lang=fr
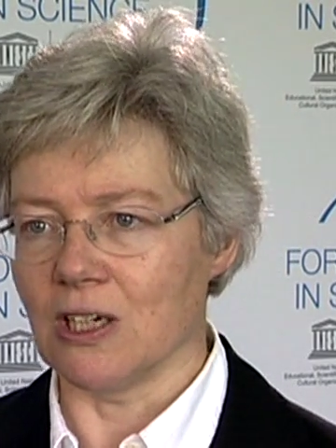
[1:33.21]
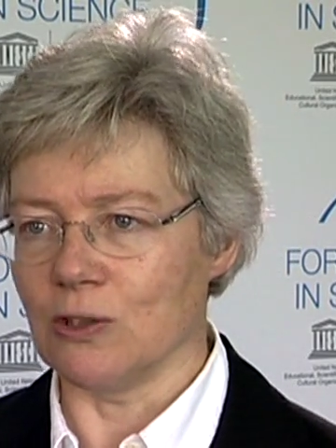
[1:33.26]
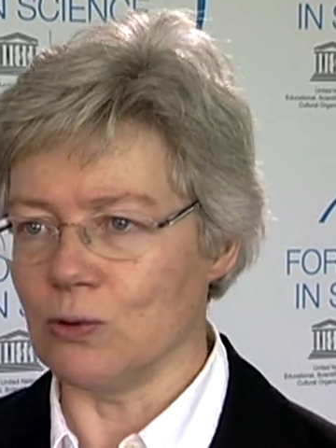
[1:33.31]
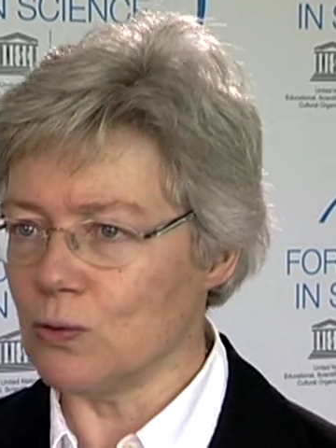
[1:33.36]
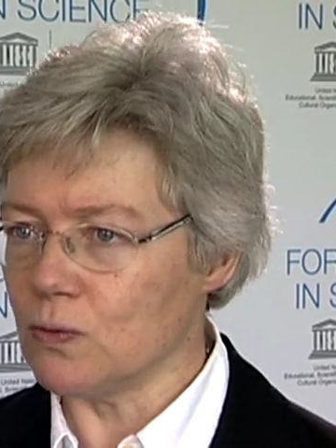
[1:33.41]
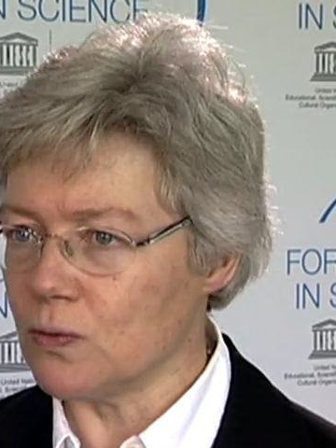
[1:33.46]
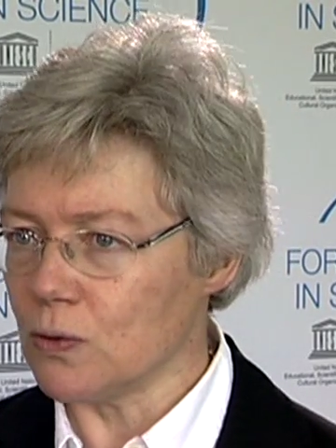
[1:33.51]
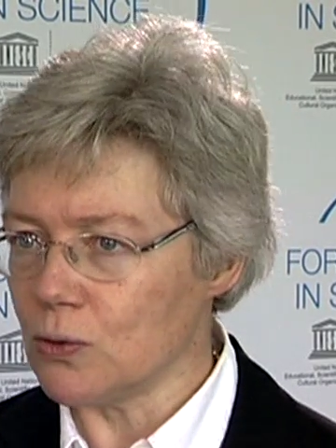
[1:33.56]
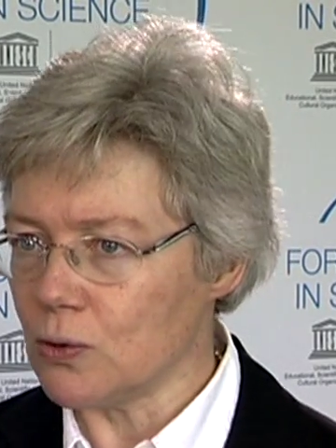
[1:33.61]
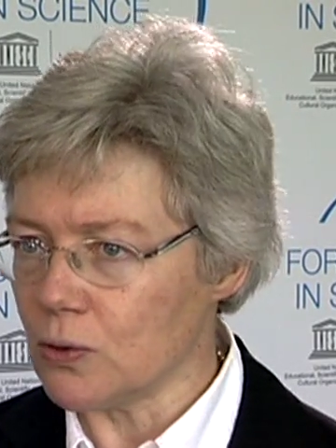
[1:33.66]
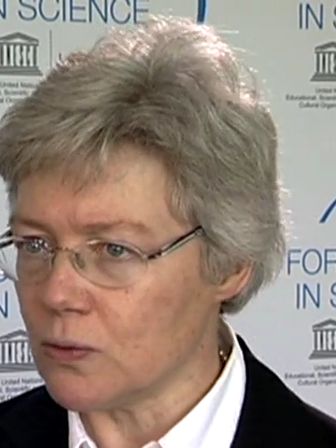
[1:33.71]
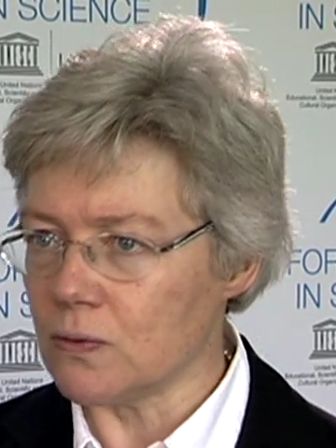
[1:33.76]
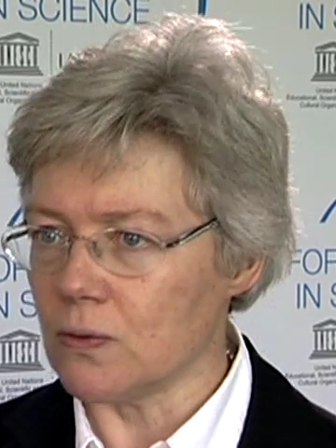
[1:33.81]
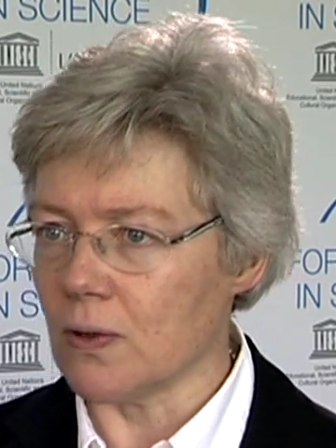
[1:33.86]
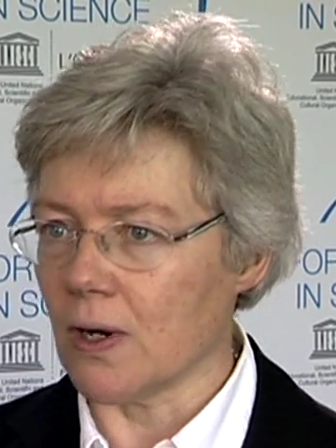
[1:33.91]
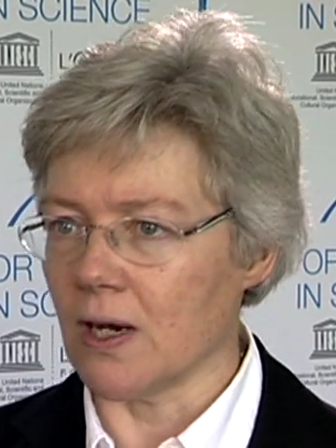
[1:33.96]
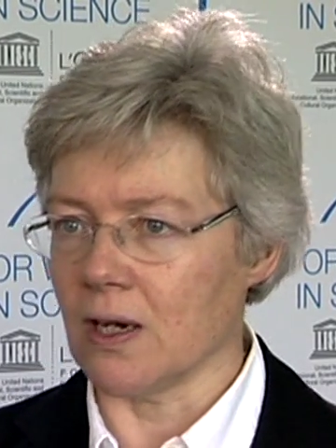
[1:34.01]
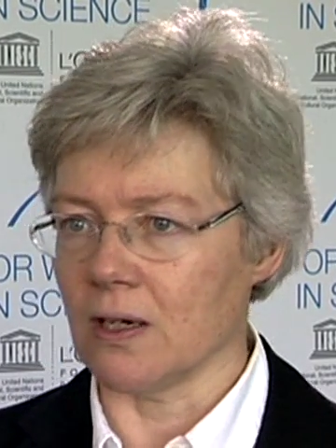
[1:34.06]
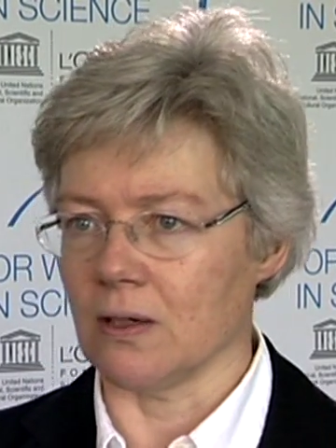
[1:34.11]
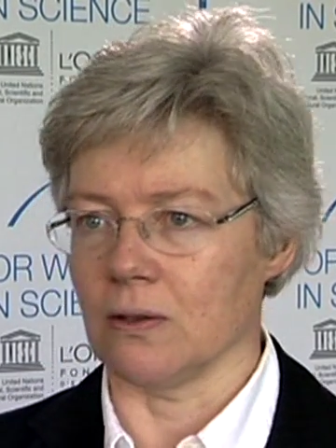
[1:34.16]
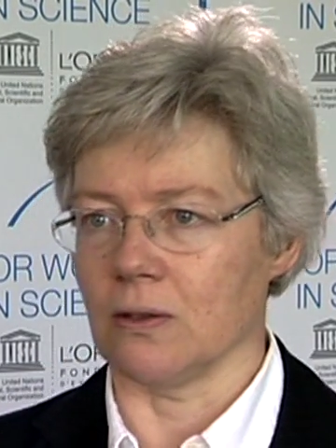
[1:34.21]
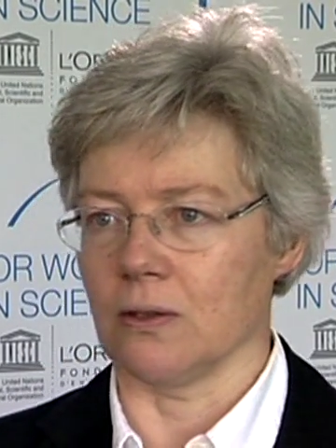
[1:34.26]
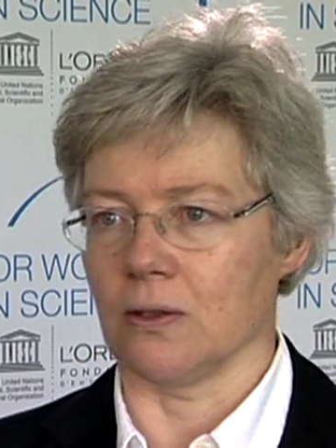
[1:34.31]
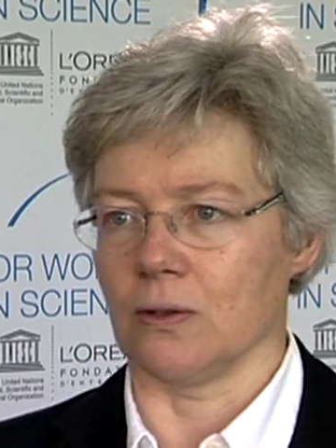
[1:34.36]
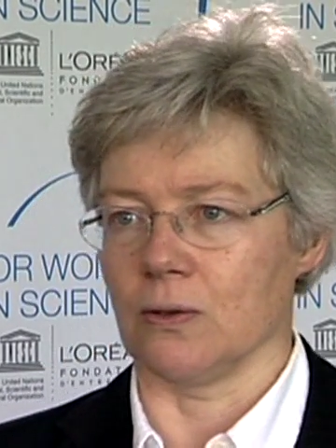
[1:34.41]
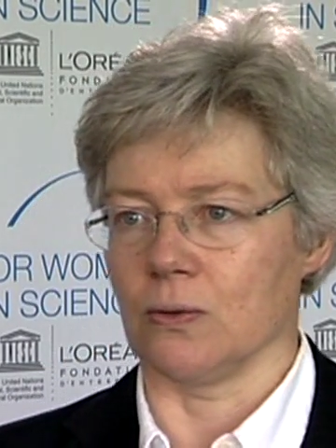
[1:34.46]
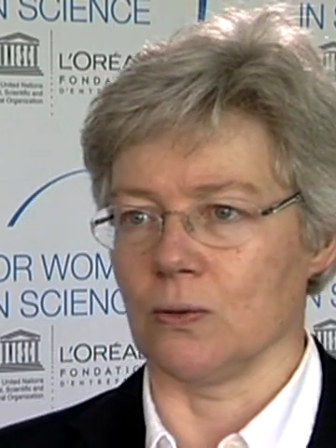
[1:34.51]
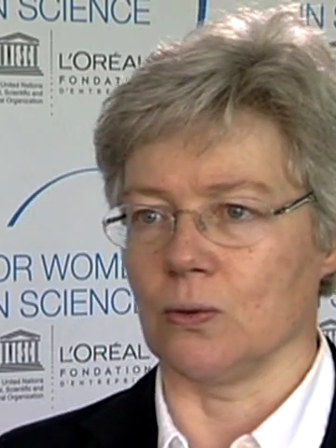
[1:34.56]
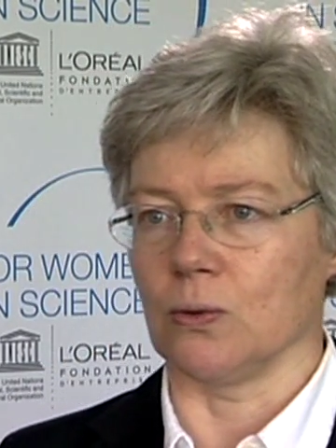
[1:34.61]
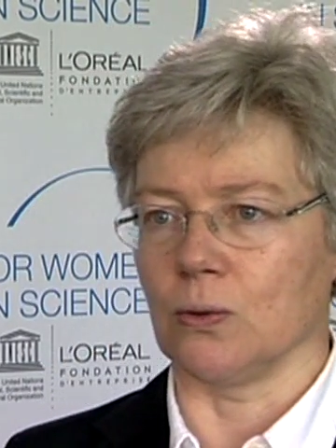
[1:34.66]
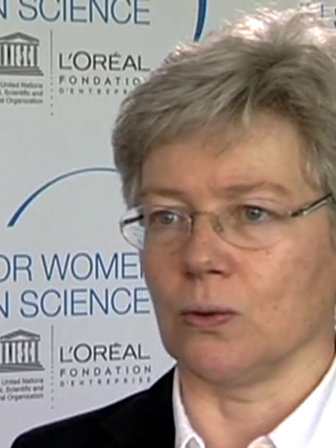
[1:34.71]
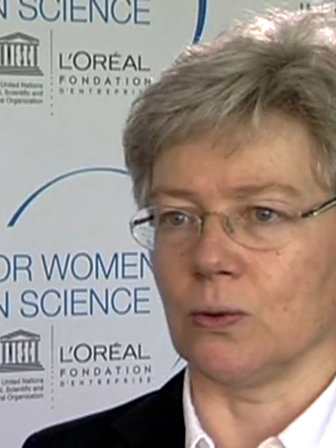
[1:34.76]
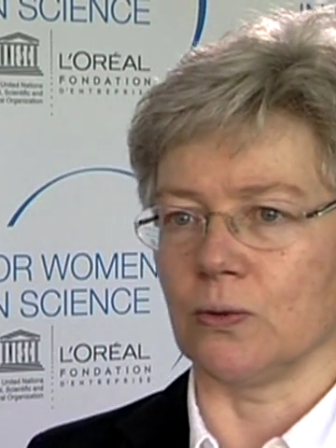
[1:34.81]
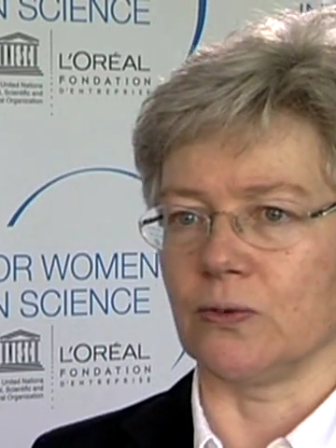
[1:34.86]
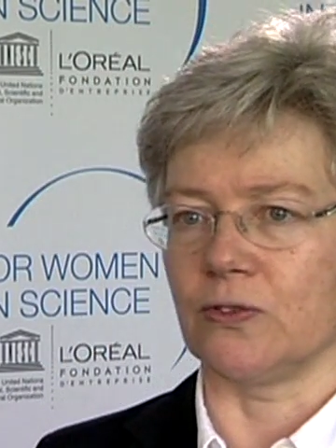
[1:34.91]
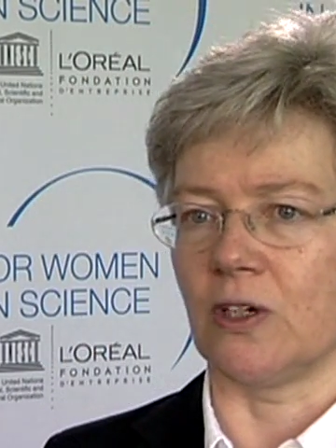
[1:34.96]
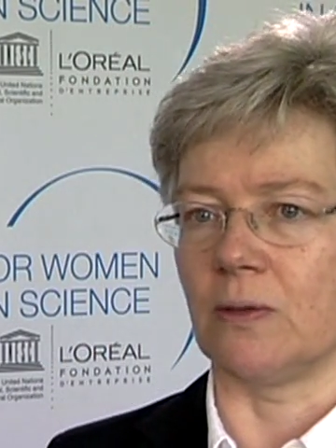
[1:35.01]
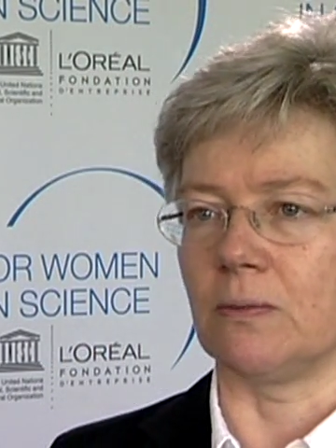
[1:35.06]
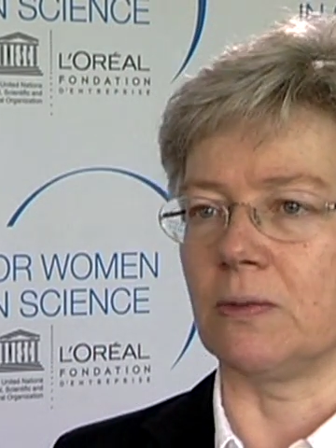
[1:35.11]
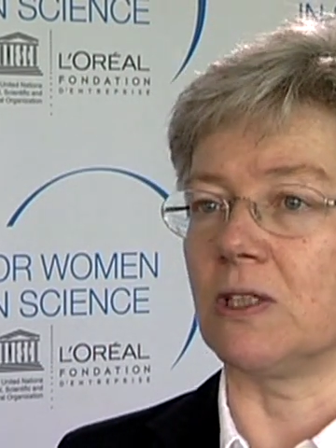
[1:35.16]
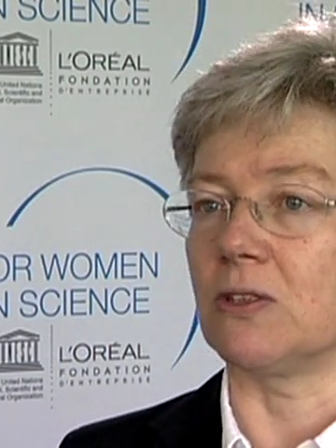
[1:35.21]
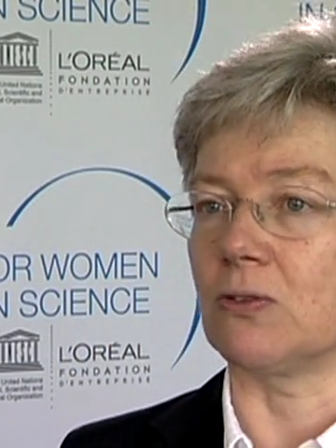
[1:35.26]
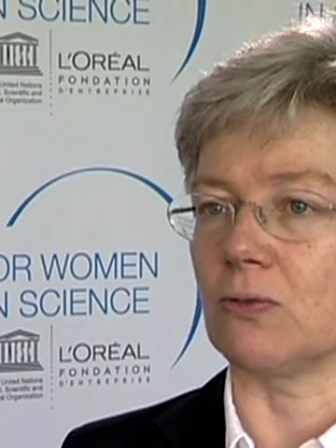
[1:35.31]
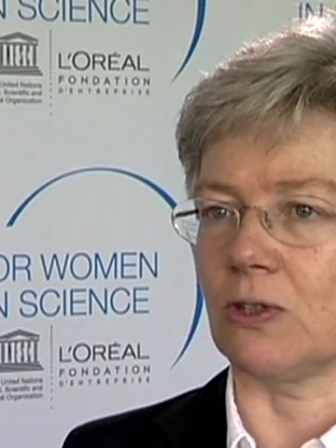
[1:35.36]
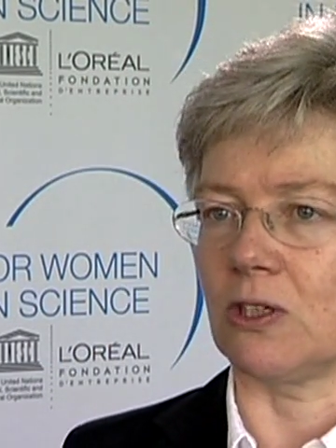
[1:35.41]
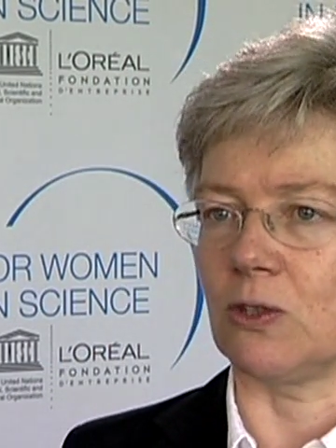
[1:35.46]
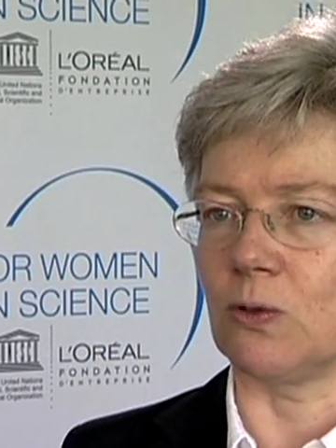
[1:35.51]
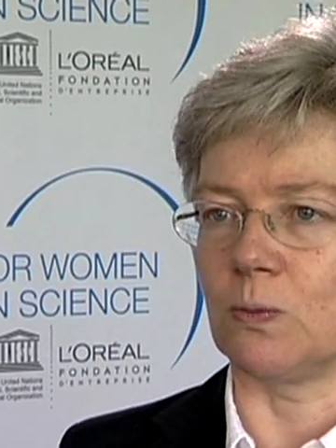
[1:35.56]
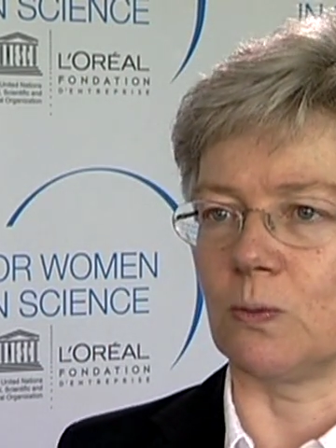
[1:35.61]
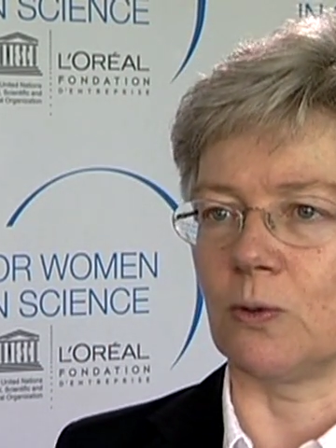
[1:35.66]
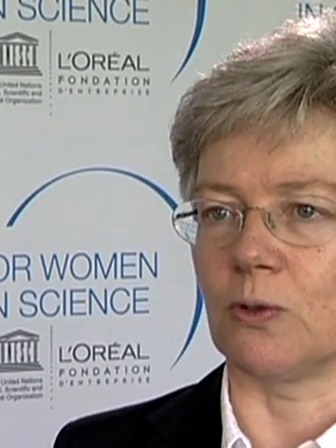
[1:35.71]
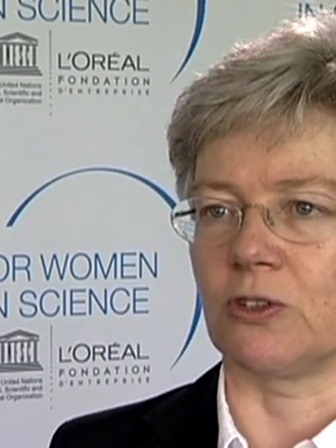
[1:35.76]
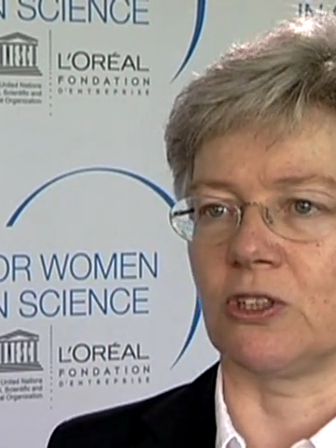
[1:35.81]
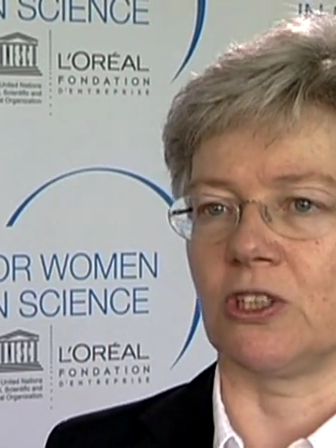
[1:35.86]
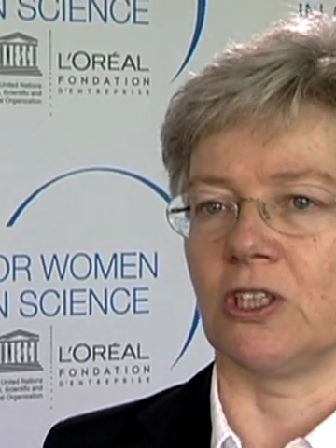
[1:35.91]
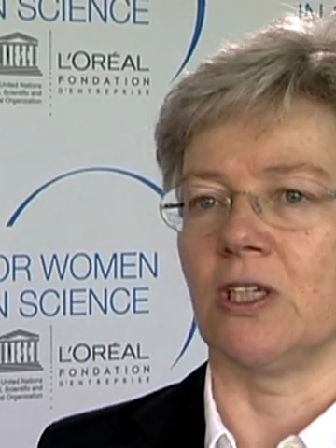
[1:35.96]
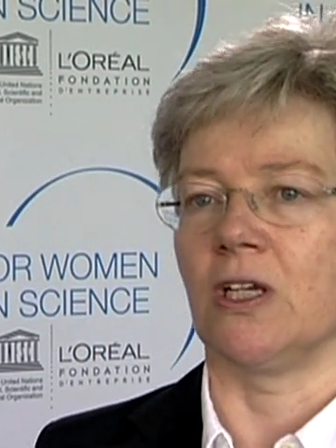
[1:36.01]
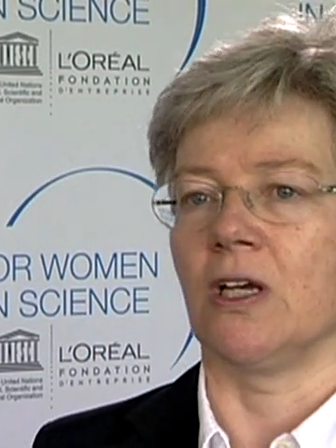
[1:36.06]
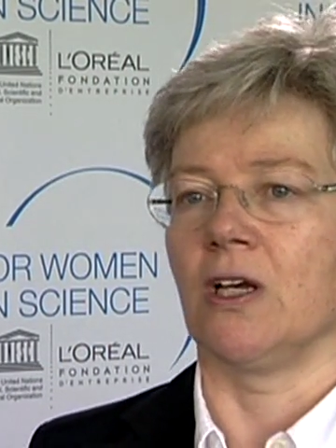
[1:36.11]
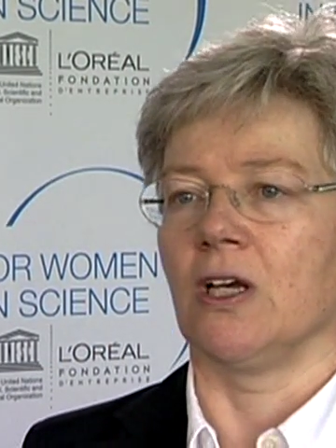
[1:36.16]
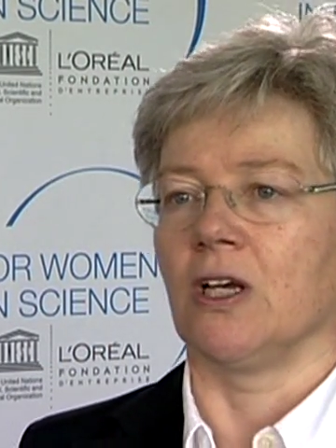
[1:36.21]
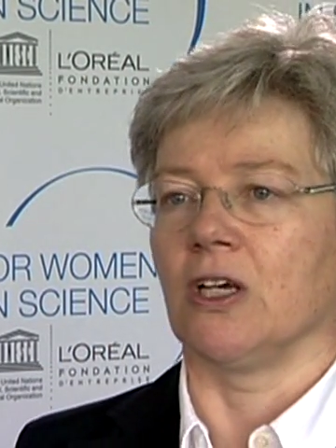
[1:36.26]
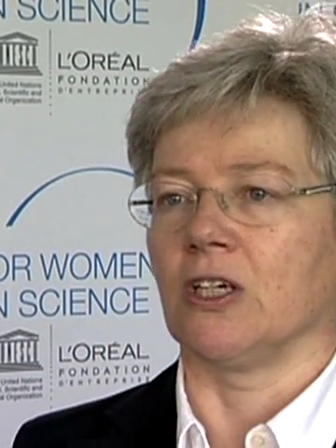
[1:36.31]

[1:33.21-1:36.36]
un nouveau devoir aux, femmes qui sont récompensées,